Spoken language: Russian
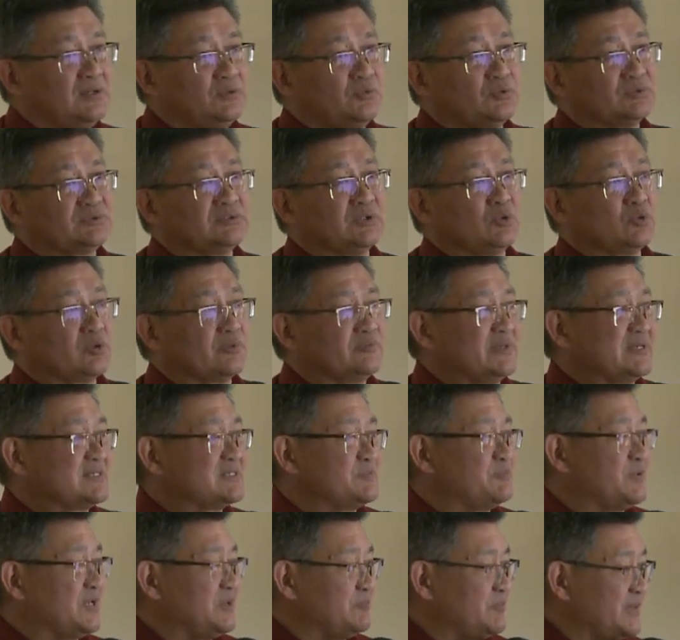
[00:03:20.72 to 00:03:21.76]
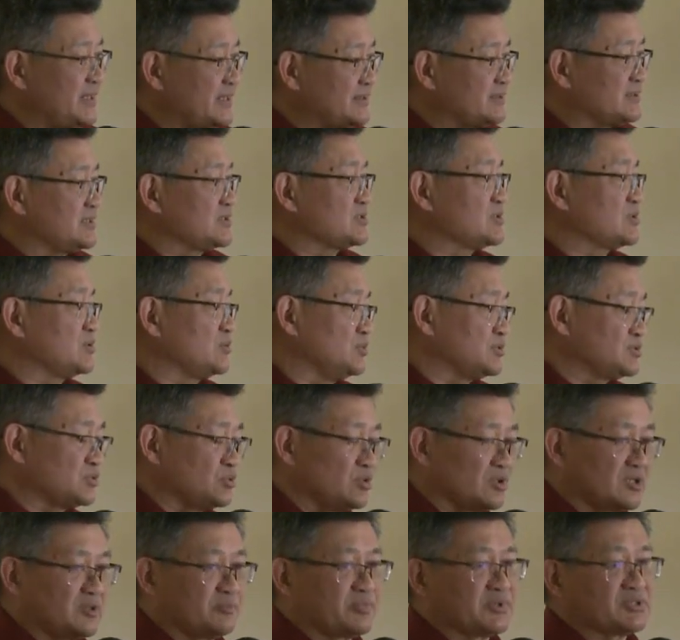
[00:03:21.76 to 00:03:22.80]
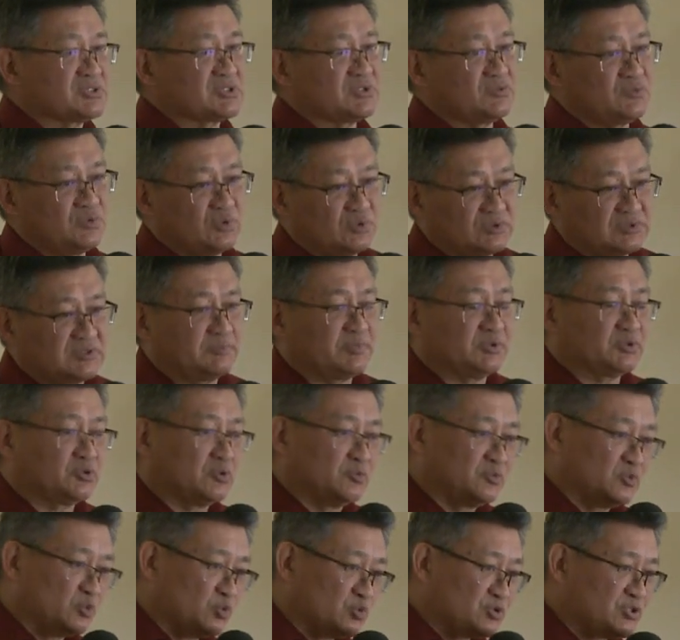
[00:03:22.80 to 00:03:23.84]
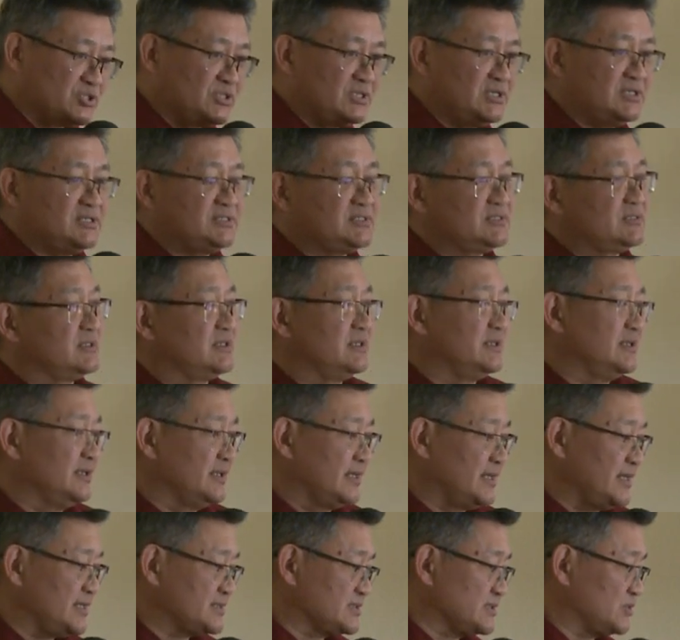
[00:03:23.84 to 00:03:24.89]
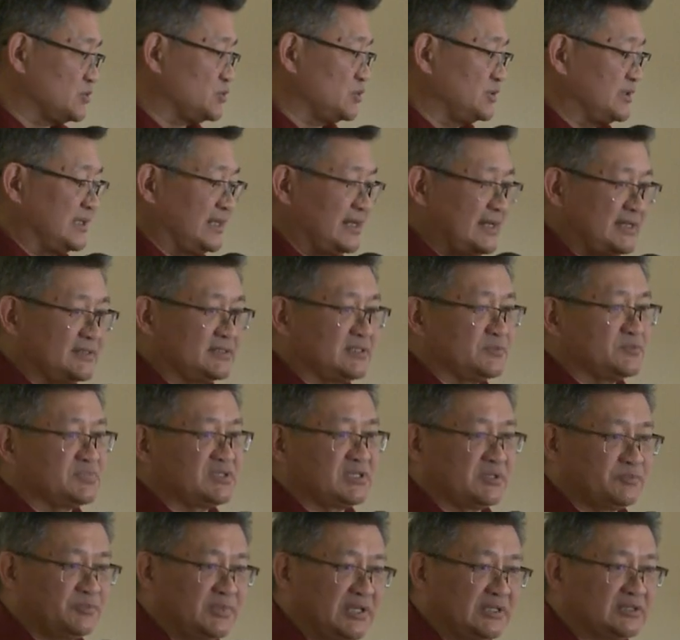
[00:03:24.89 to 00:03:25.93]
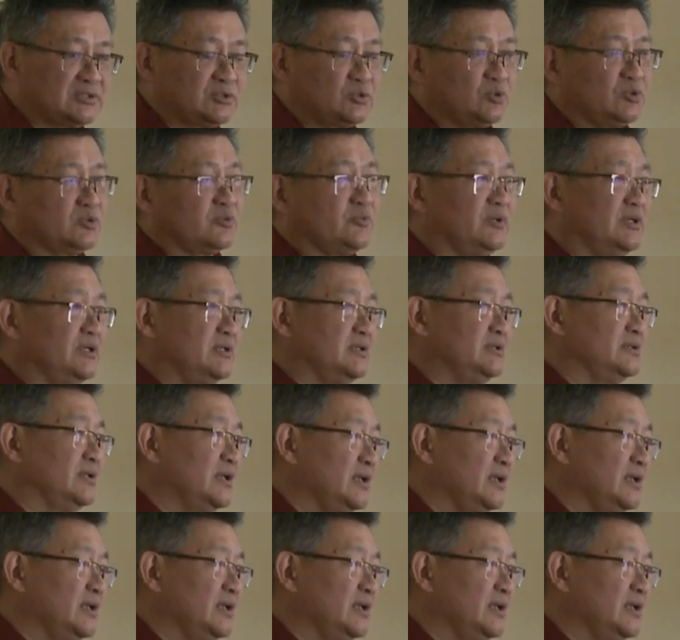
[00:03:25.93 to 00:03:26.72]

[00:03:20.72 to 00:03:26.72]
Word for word: вот на уровне эксперимента, что вот сколько проживет, и потом научились э, резать, удалять там сегмент легкого или